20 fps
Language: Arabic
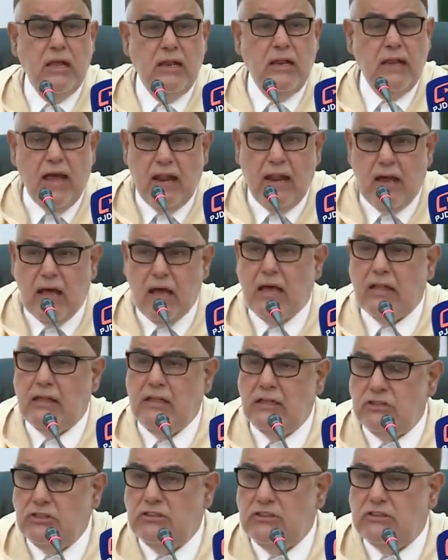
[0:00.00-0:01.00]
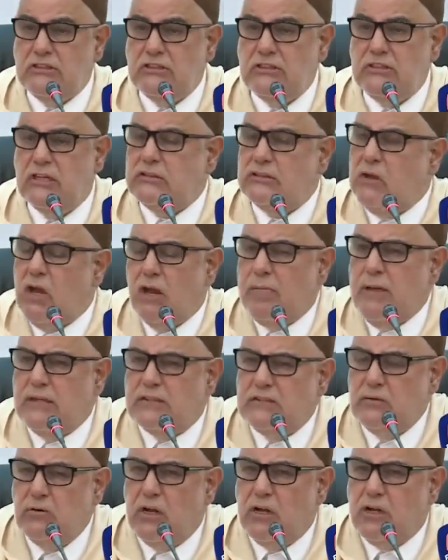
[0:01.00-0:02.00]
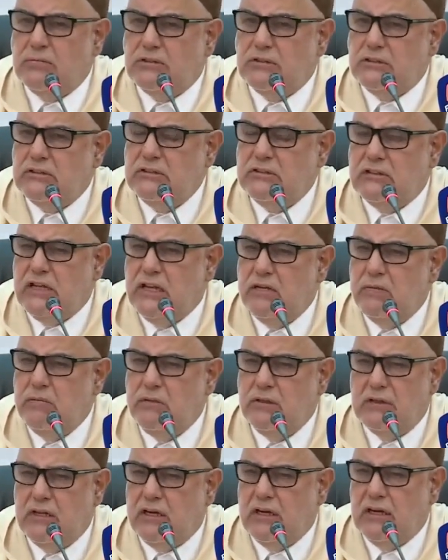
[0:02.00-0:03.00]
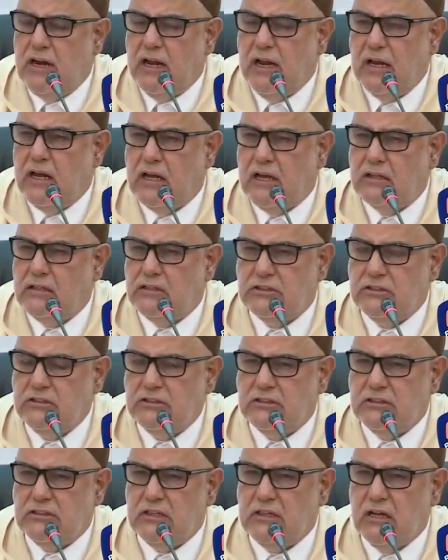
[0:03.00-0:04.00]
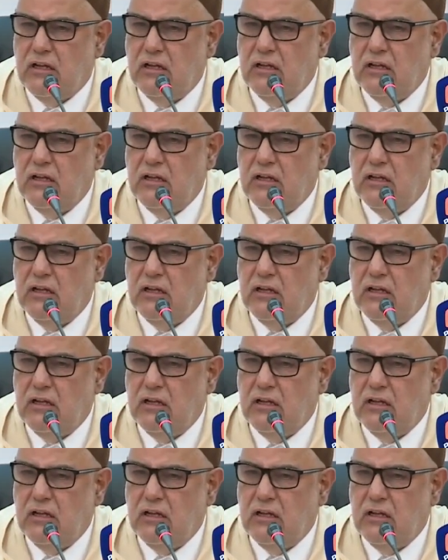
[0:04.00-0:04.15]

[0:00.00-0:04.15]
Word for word: العلاقات الجنسيه جا اربع سنين ولا خمس سنين تعلم الدري العلاقات الجنسيه